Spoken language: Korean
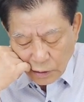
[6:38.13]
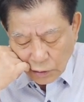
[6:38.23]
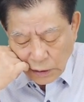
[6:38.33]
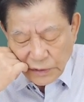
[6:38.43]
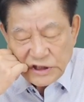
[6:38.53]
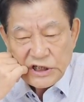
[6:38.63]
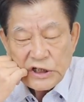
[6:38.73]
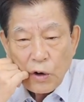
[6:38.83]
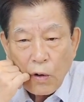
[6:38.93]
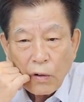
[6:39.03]
그 다음에
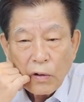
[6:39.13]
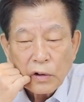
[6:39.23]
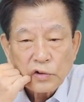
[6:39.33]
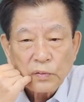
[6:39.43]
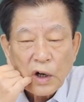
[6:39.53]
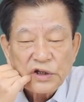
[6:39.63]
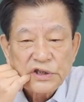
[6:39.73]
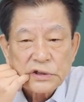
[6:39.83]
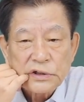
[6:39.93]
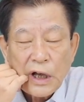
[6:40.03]
지요 정말로
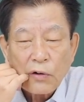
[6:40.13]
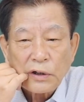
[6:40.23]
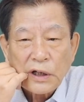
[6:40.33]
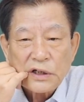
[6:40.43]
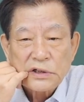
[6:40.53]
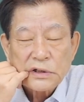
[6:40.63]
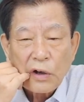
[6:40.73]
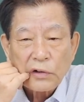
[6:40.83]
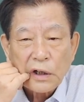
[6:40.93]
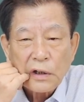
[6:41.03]
지야오는데
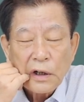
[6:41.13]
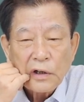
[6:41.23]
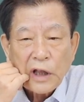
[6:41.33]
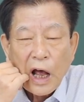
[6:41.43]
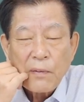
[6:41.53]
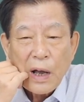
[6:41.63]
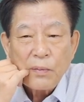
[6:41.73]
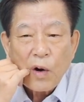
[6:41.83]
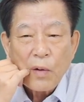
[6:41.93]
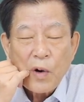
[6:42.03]
지야오는 다만
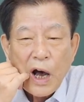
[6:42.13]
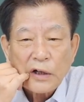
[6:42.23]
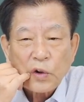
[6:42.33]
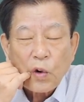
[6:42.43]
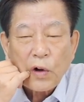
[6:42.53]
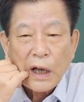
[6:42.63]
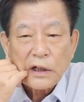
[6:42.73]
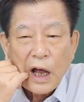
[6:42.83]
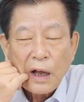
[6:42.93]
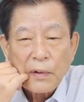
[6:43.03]
뭐뭐 하도록
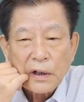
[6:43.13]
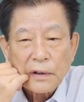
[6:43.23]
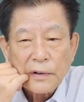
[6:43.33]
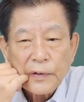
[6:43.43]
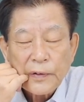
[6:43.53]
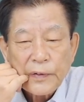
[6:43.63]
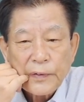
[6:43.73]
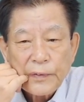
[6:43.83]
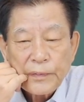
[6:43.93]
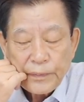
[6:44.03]
하다
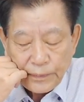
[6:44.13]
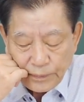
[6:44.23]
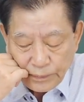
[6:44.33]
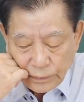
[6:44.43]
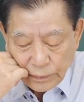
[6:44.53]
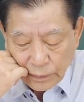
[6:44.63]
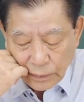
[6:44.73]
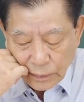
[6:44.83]
말이야.